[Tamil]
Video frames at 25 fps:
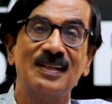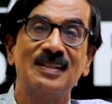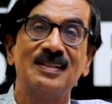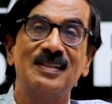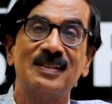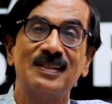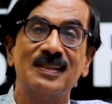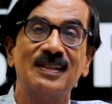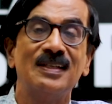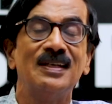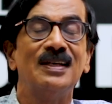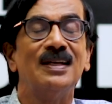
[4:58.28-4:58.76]

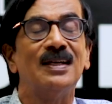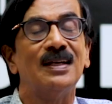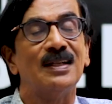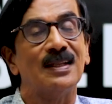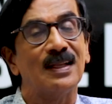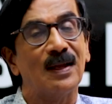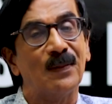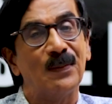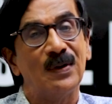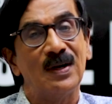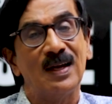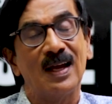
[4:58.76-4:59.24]
நடிச்சது
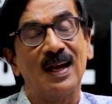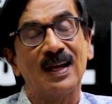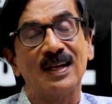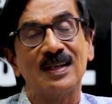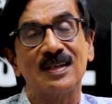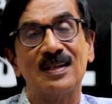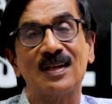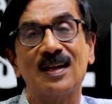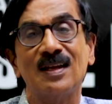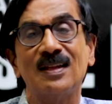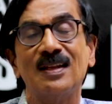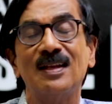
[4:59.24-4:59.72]
தமிழ்
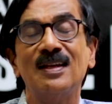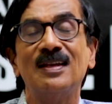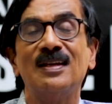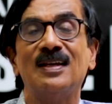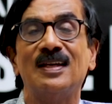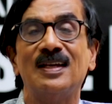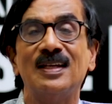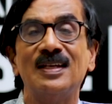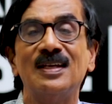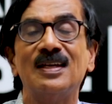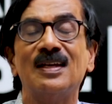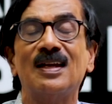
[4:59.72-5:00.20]
ஆக்டராக தான்
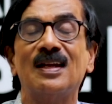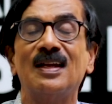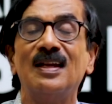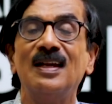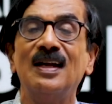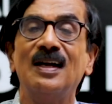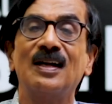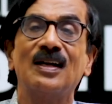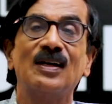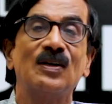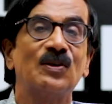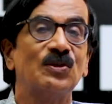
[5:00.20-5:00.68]

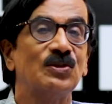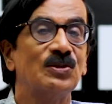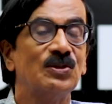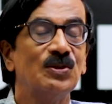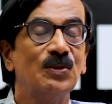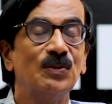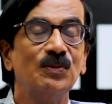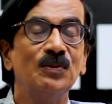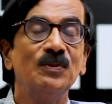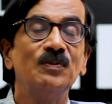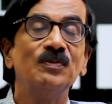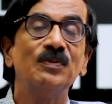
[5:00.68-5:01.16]
நடிக்கிறாரு அங்கே
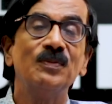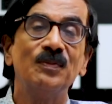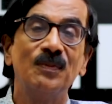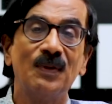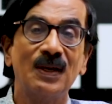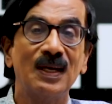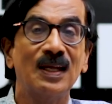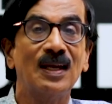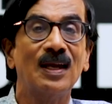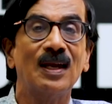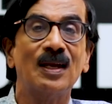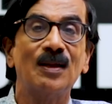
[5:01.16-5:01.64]
கொஞ்சம்
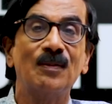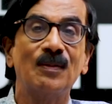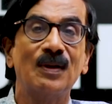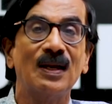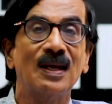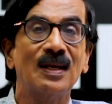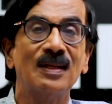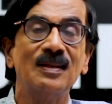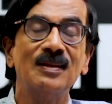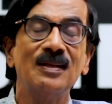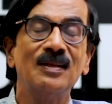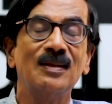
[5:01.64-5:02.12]
மலையாளம்
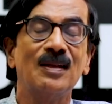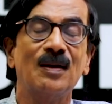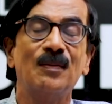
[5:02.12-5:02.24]
கலந்து